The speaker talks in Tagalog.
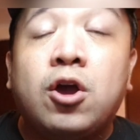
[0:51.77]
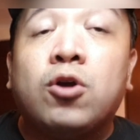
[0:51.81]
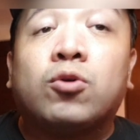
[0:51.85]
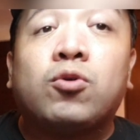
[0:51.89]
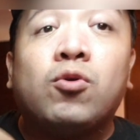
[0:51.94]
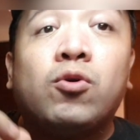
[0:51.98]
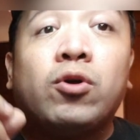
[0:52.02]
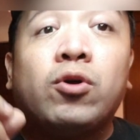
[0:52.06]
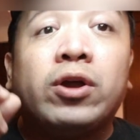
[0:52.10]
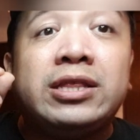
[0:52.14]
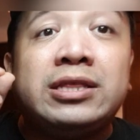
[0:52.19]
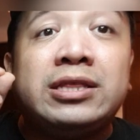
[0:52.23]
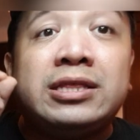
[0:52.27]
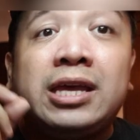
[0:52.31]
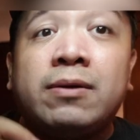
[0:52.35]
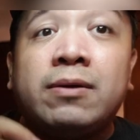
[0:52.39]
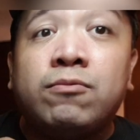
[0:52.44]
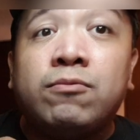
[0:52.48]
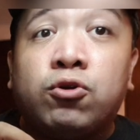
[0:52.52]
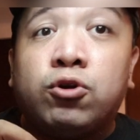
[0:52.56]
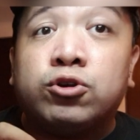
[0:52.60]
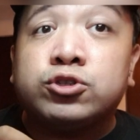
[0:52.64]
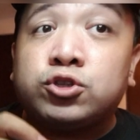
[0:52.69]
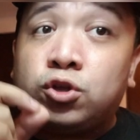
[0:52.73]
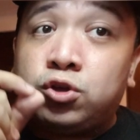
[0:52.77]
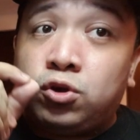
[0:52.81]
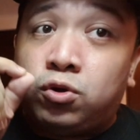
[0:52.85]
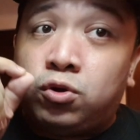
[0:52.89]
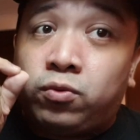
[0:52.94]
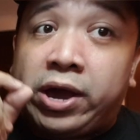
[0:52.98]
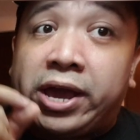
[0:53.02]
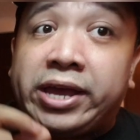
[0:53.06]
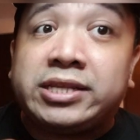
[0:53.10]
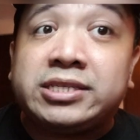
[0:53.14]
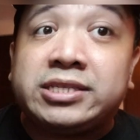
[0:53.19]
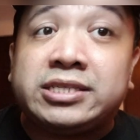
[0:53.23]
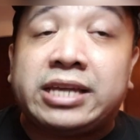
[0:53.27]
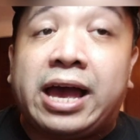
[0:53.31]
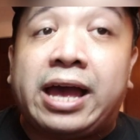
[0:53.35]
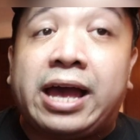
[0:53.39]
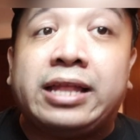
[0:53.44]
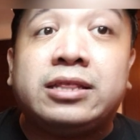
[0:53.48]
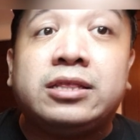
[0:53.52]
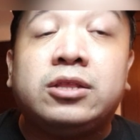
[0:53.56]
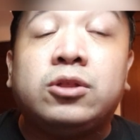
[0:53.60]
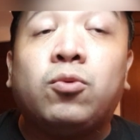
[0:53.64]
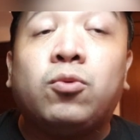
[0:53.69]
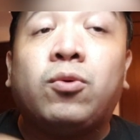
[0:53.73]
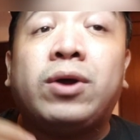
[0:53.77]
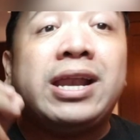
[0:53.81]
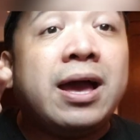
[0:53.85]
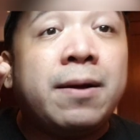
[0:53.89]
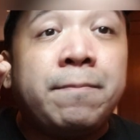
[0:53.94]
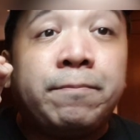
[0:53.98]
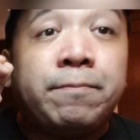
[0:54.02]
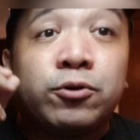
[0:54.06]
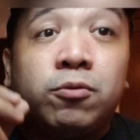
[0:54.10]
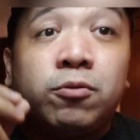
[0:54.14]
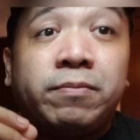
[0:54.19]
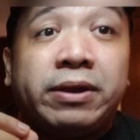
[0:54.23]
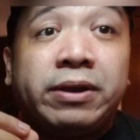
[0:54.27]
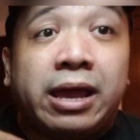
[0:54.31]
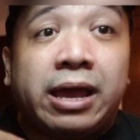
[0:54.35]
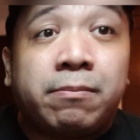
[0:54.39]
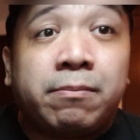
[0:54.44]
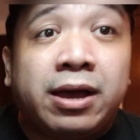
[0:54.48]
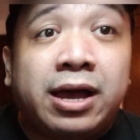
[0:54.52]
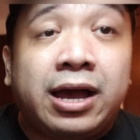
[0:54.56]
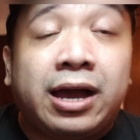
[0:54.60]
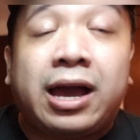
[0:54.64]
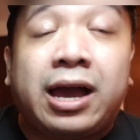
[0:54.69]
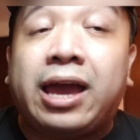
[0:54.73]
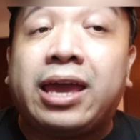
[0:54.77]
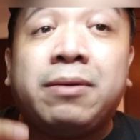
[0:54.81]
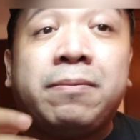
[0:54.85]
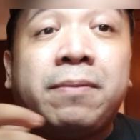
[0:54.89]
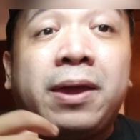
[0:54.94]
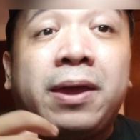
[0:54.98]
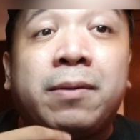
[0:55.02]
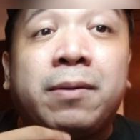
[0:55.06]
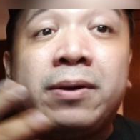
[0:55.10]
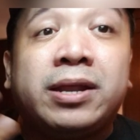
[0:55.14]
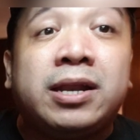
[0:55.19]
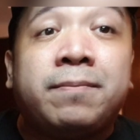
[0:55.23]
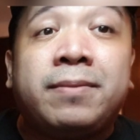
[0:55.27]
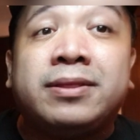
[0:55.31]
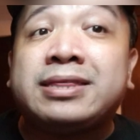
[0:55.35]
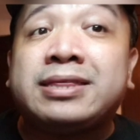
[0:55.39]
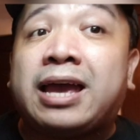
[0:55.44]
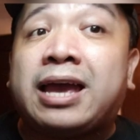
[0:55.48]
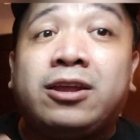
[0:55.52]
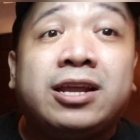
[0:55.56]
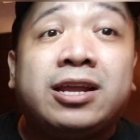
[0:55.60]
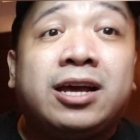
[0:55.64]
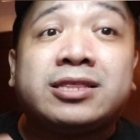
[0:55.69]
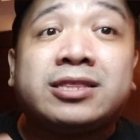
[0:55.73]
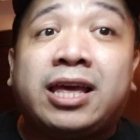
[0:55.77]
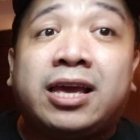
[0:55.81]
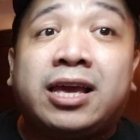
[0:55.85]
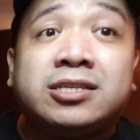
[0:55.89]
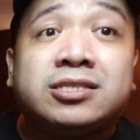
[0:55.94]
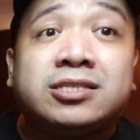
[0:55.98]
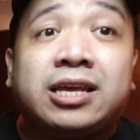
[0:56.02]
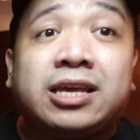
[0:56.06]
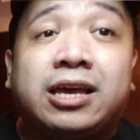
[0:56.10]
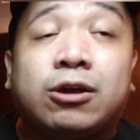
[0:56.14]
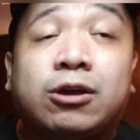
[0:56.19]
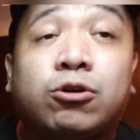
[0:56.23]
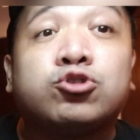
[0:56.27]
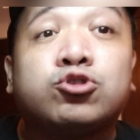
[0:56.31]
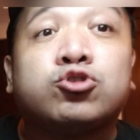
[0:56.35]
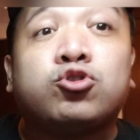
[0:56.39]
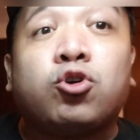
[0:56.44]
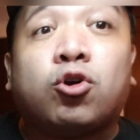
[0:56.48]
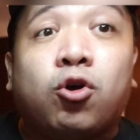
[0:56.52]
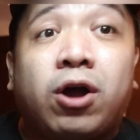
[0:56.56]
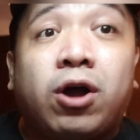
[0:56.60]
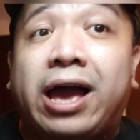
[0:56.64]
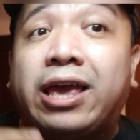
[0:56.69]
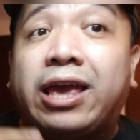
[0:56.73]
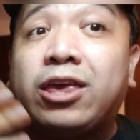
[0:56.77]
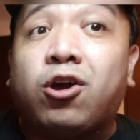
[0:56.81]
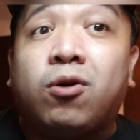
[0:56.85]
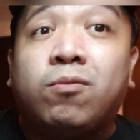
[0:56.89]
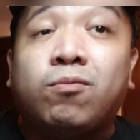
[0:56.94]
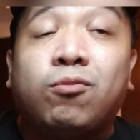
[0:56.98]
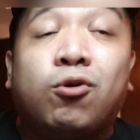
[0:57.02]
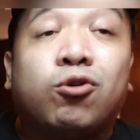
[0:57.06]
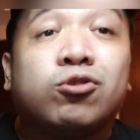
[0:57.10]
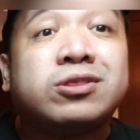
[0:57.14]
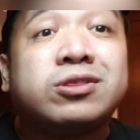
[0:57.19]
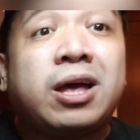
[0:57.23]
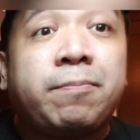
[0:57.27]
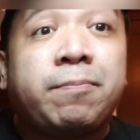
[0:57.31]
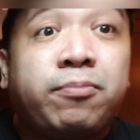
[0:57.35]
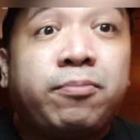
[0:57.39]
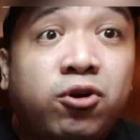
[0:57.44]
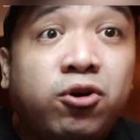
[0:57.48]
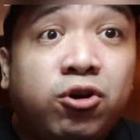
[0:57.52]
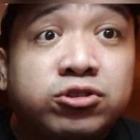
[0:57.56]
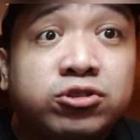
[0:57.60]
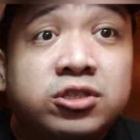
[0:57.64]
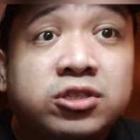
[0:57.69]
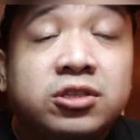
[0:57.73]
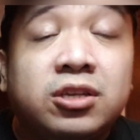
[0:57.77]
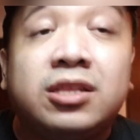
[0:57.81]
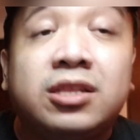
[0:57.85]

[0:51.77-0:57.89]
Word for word: Kung hindi mo gusto yung white sand, walang problema. Iba-iba naman tayo ng taste eh. Gusto ko, ayaw mo, tapos.